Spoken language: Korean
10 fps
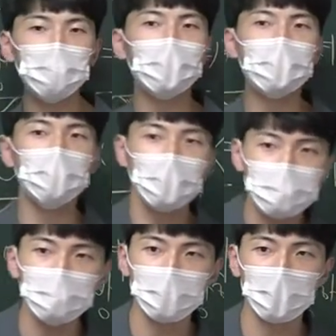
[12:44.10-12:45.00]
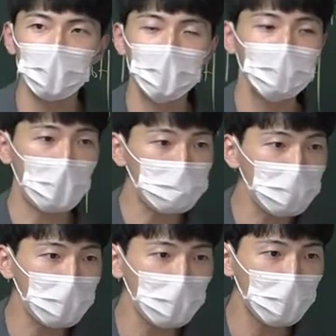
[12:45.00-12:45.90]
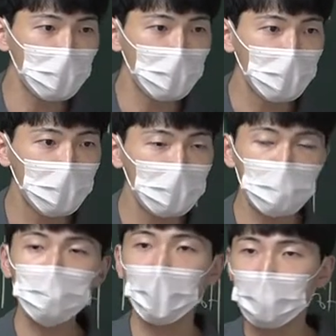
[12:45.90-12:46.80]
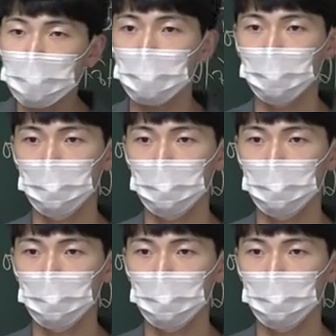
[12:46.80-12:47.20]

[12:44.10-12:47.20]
간다고 했으니까 나쁜 거예요? 나쁜 게 아니죠.